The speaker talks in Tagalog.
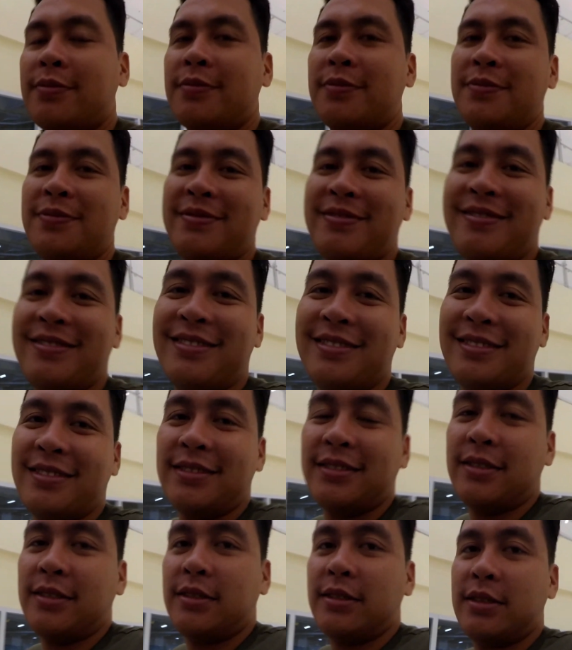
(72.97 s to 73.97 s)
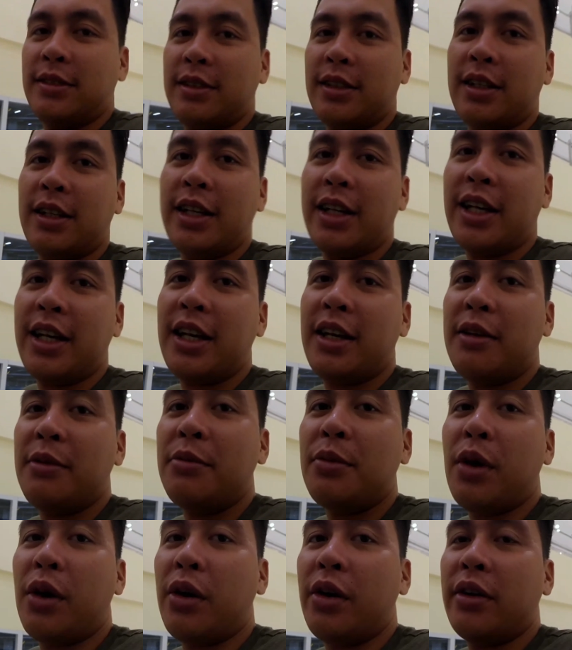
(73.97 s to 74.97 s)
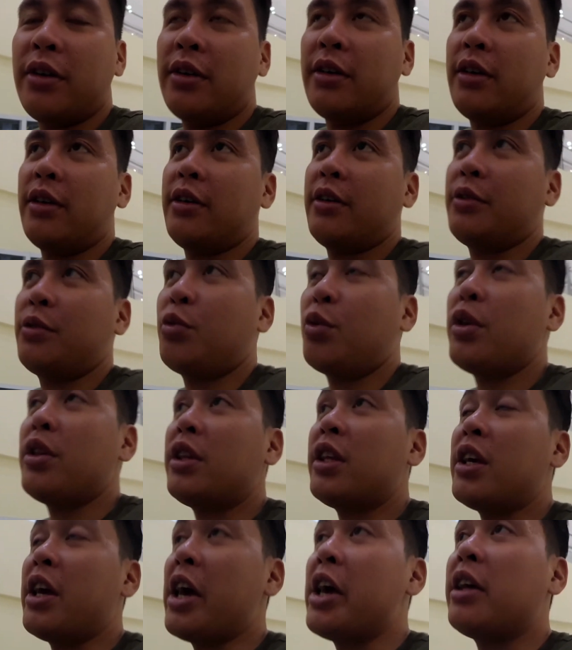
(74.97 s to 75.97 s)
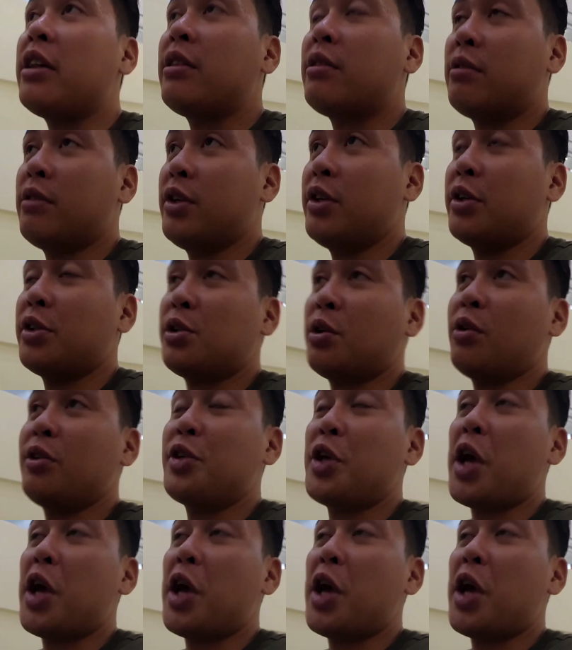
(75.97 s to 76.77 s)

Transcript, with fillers: How old are you now? I am 28 years old